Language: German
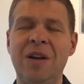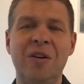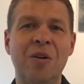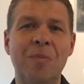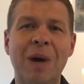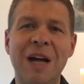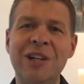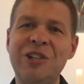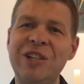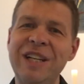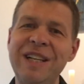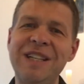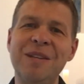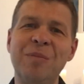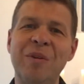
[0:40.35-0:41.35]
Normal stehe
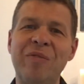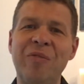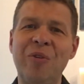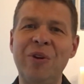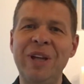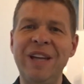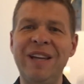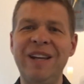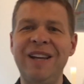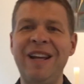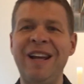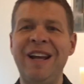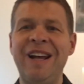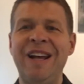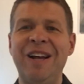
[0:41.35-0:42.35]
ich immer vor Ihnen
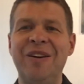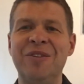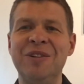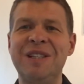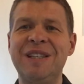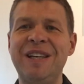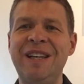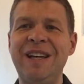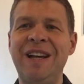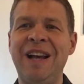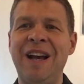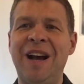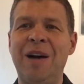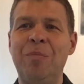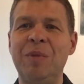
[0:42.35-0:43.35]
und Sie
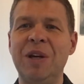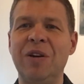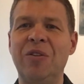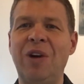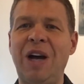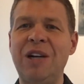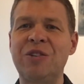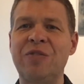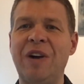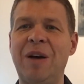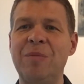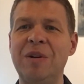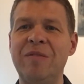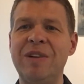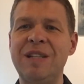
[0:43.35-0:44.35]
haben Ihre
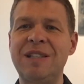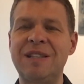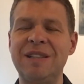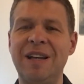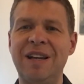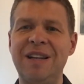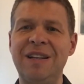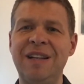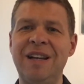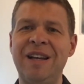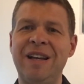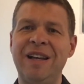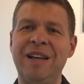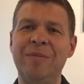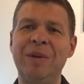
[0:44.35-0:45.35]
orangefarbenen Westen an.
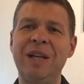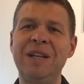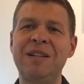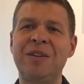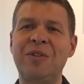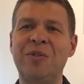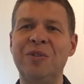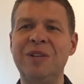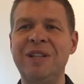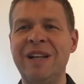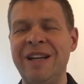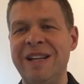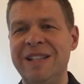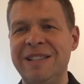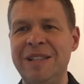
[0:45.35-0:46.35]
Im Hintergrund
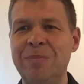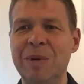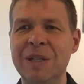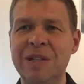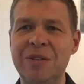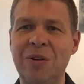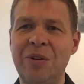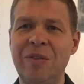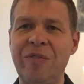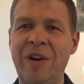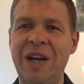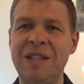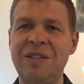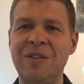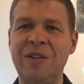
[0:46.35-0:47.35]
sieht man die tolle
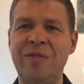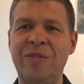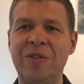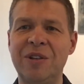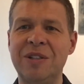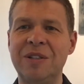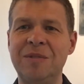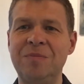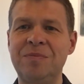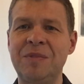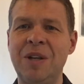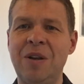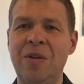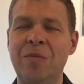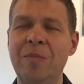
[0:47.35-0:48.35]
Fahrzeugflotte.
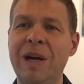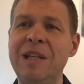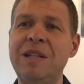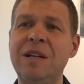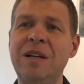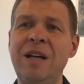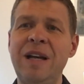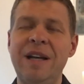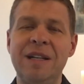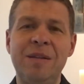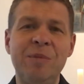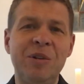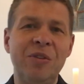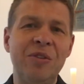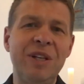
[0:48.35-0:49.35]
Und manche, die
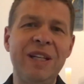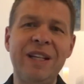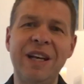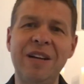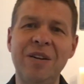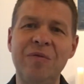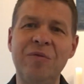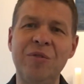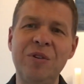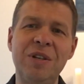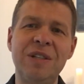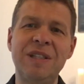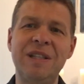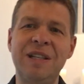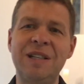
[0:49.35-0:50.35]
mich noch nicht kennen,
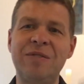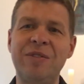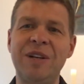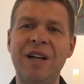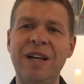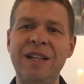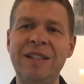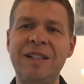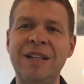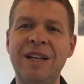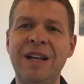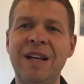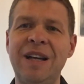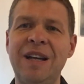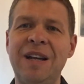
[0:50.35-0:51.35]
wundern sich jetzt vielleicht,
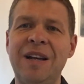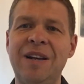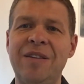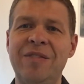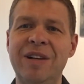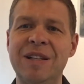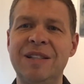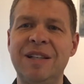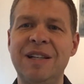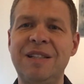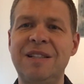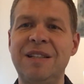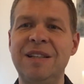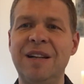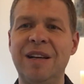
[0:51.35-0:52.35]
wer ist
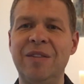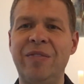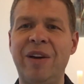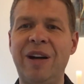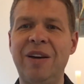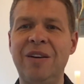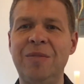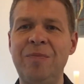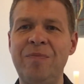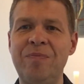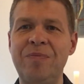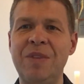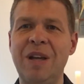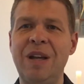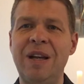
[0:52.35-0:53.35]
das denn, ein Pfarrer?
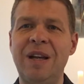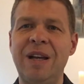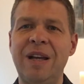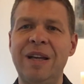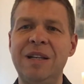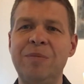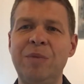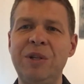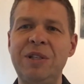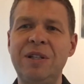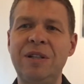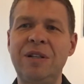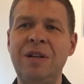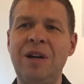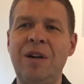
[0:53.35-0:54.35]
Ich
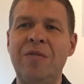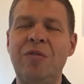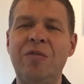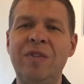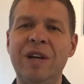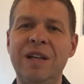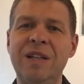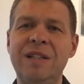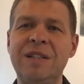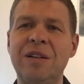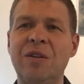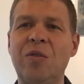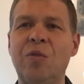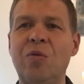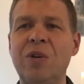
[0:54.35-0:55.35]
möchte, wo wir in
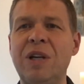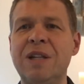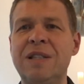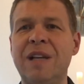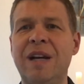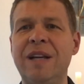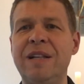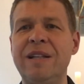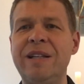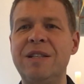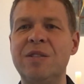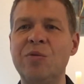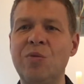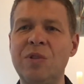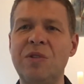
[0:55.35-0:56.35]
dieser Corona-Zeit nicht
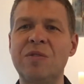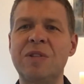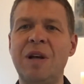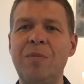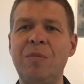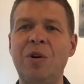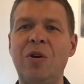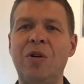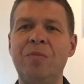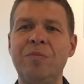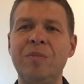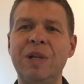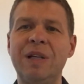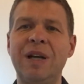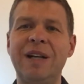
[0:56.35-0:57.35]
so
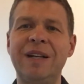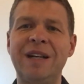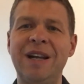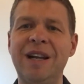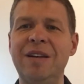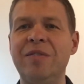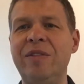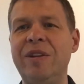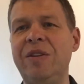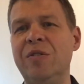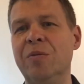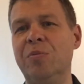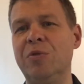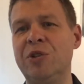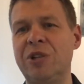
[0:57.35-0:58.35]
zusammenkommen, Ihnen eine kleine
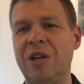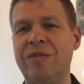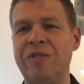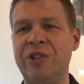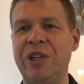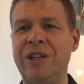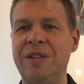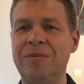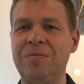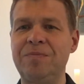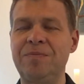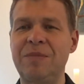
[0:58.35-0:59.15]
Videobotschaft schicken.